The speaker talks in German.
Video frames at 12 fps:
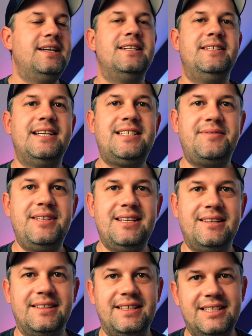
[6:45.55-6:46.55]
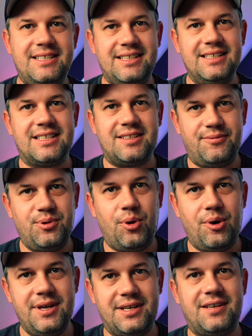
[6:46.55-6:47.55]
Deswegen ist es für
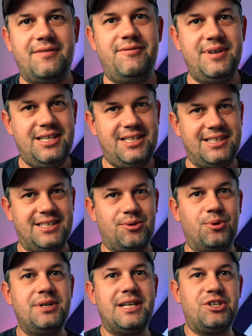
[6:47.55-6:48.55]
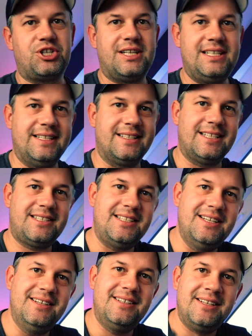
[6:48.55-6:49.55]
euch wichtig und entscheidend, dass
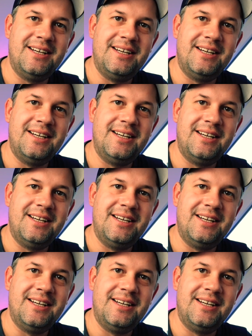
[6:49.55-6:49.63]
ihr